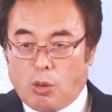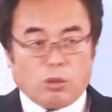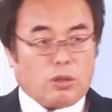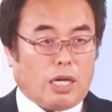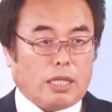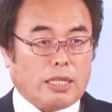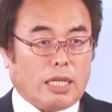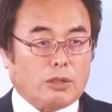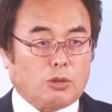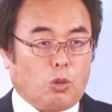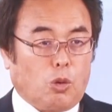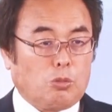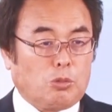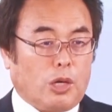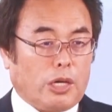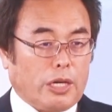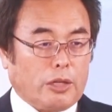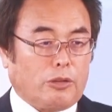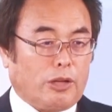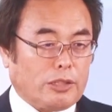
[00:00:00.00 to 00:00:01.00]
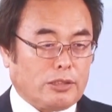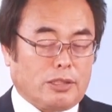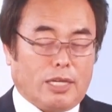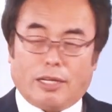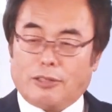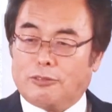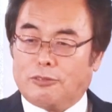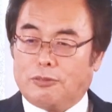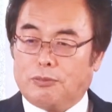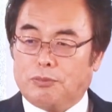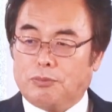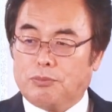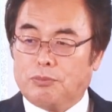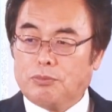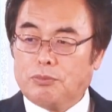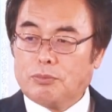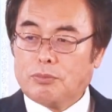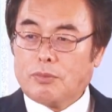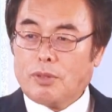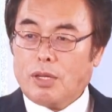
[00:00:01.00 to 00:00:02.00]
会だと思われるはずなの
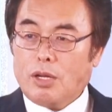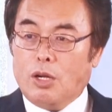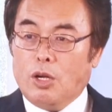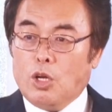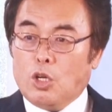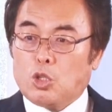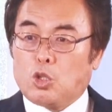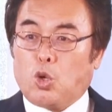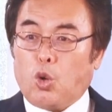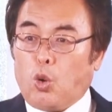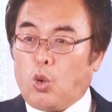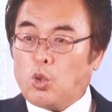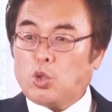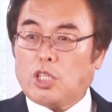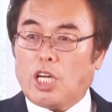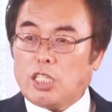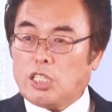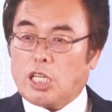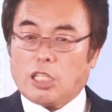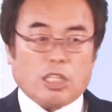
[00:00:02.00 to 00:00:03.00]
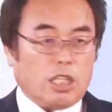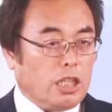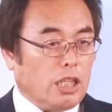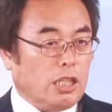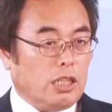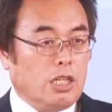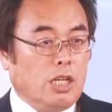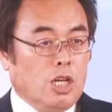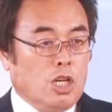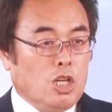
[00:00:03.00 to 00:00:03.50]
強制的に